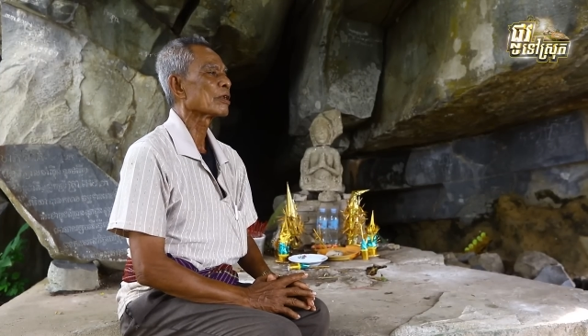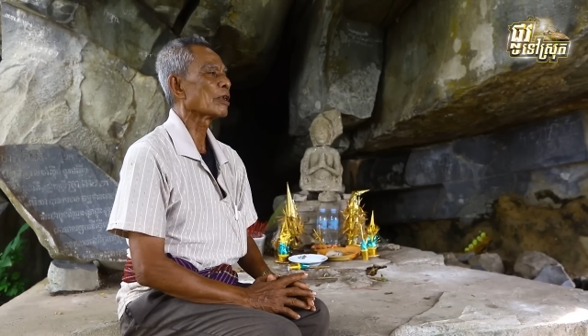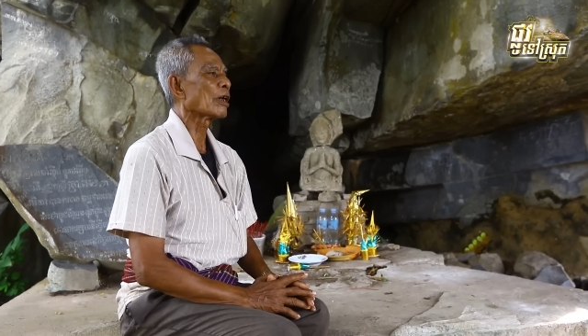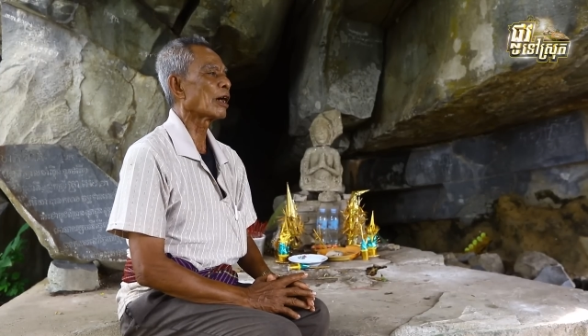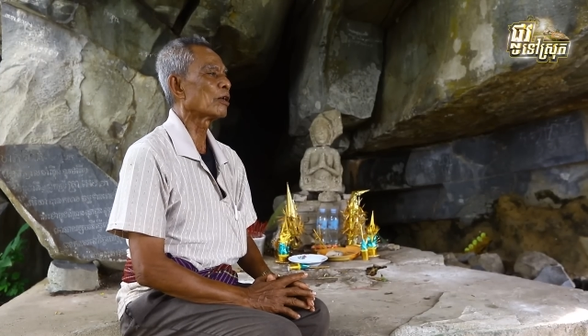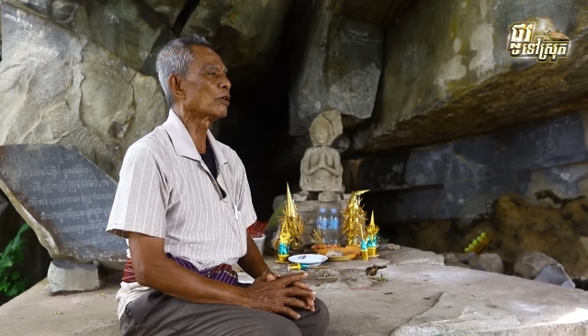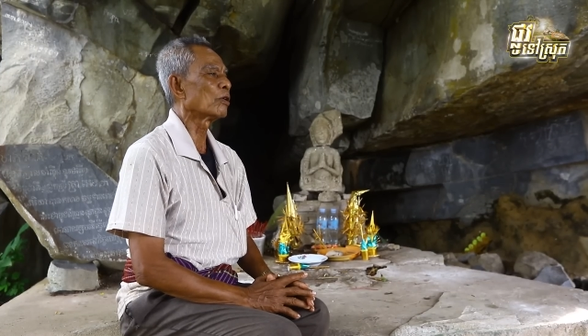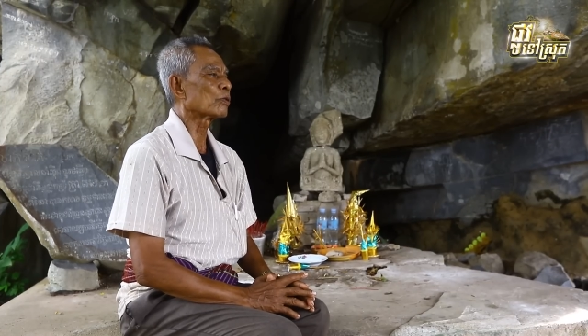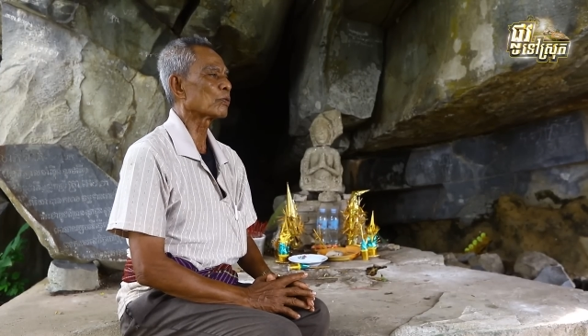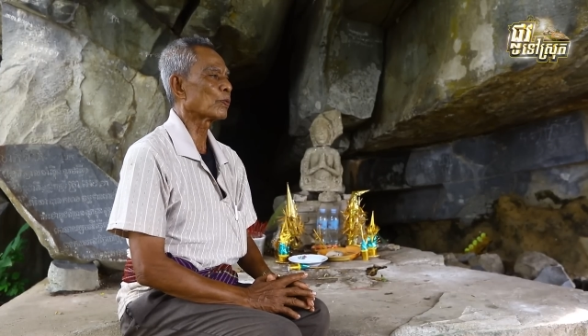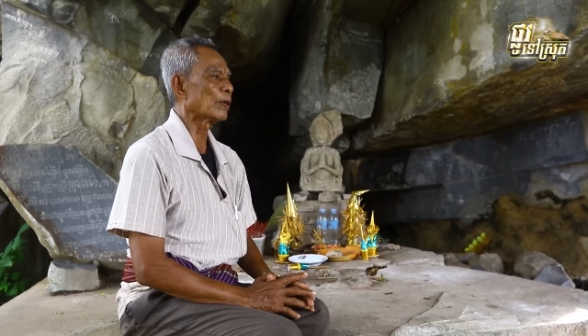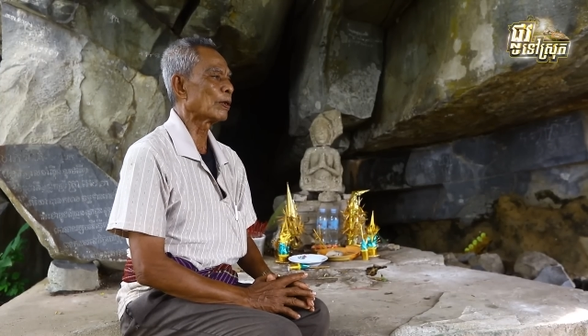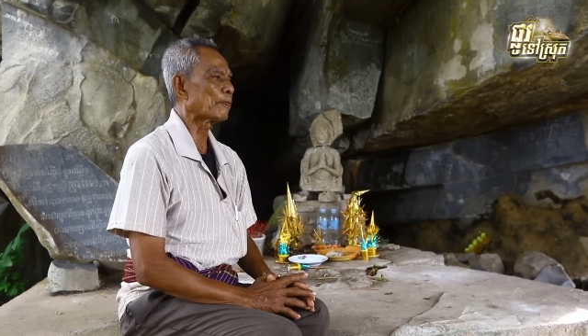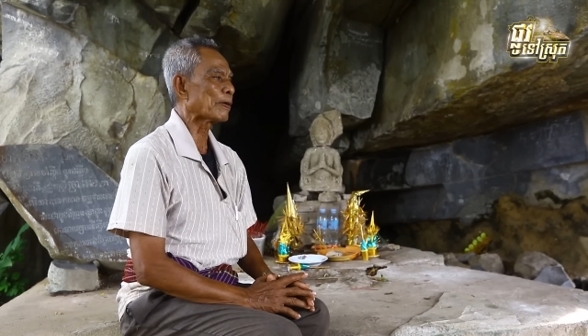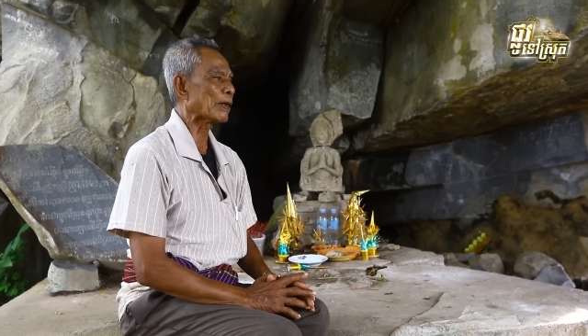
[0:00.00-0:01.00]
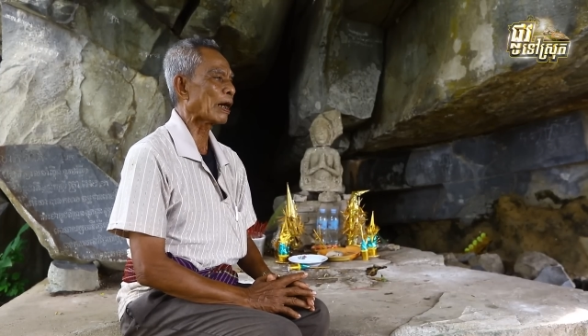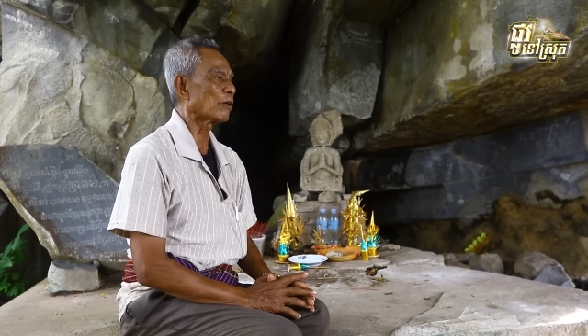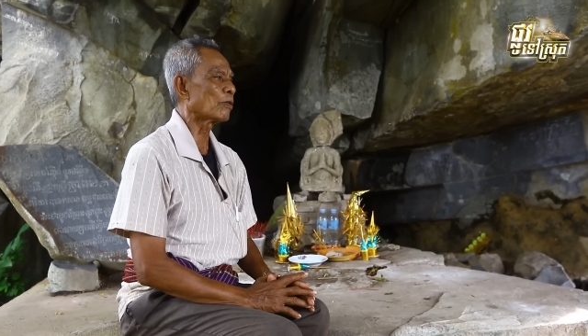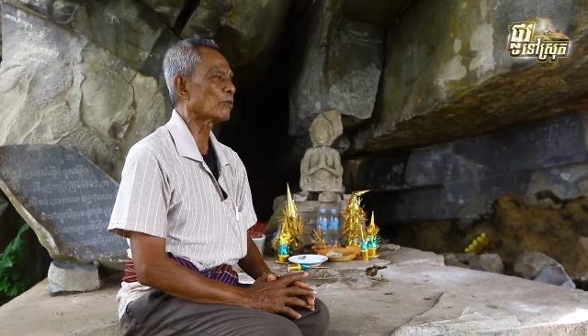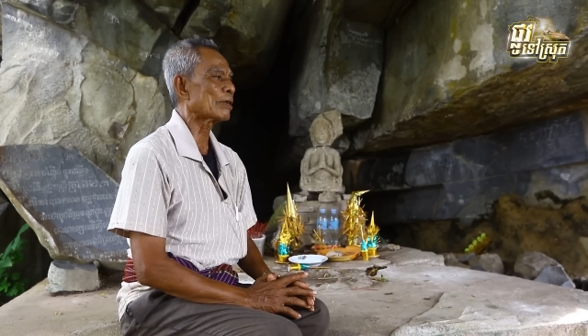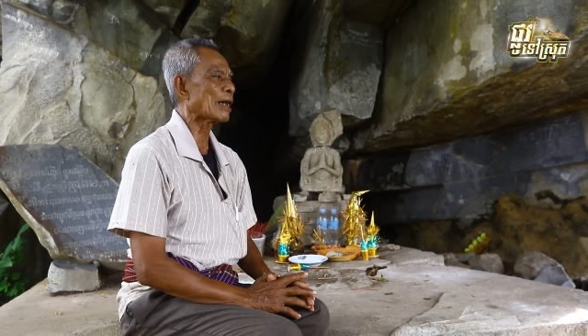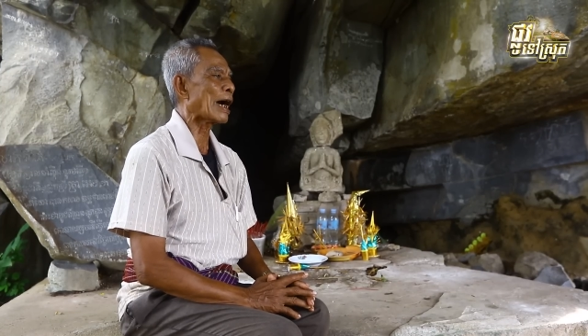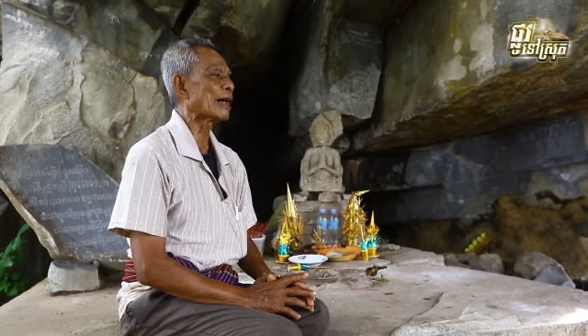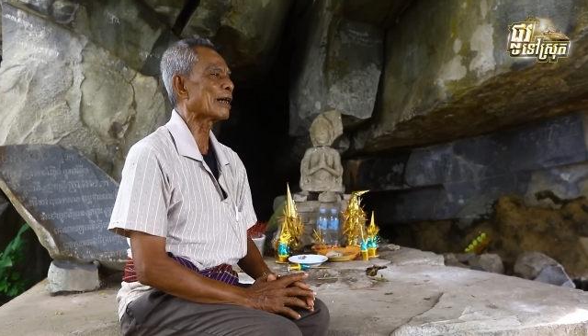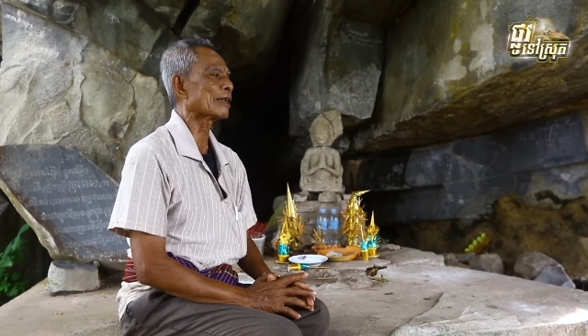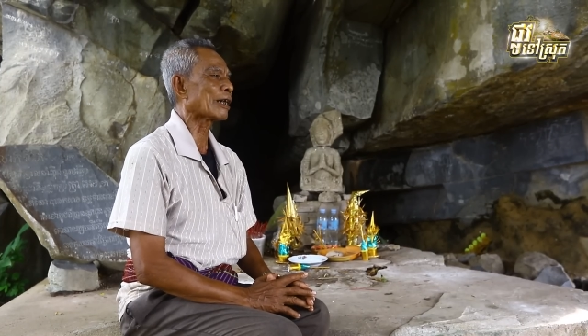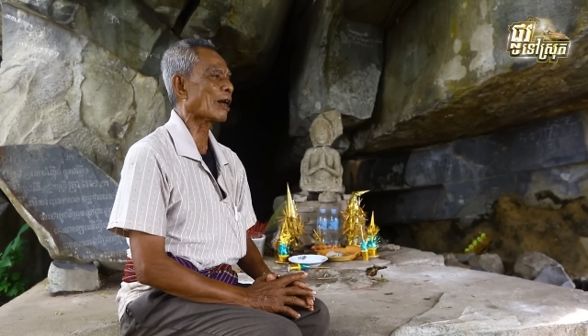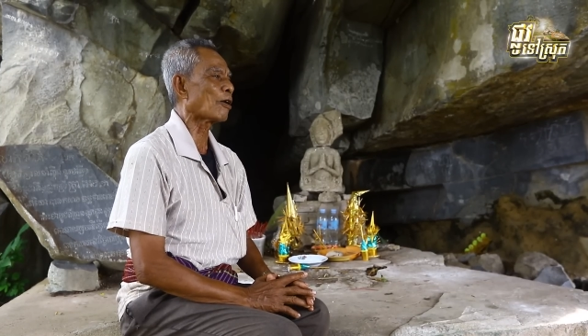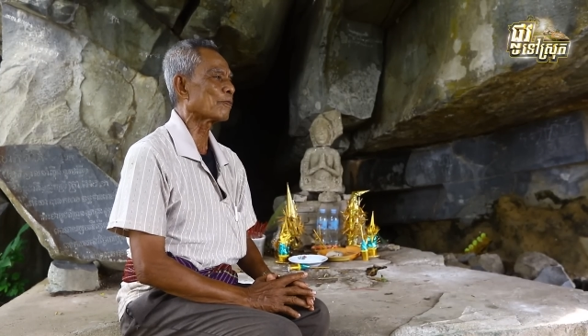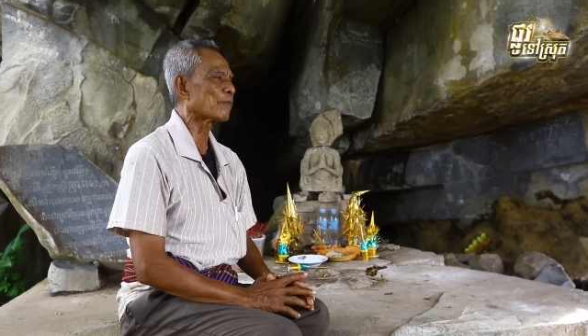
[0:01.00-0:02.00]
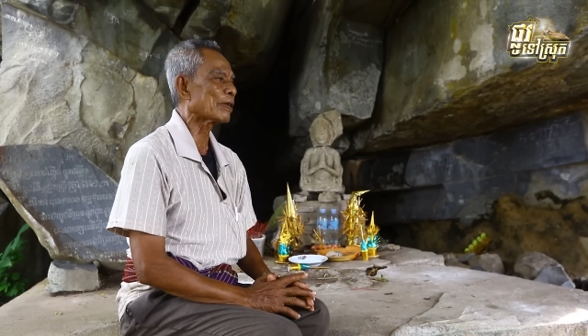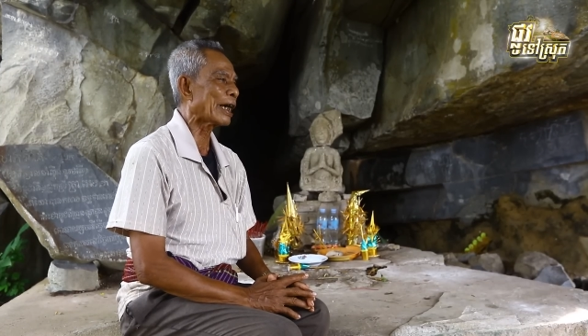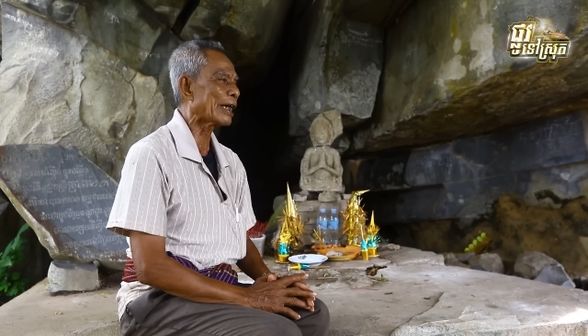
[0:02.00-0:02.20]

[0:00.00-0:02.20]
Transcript: là lục thưa plau đào còng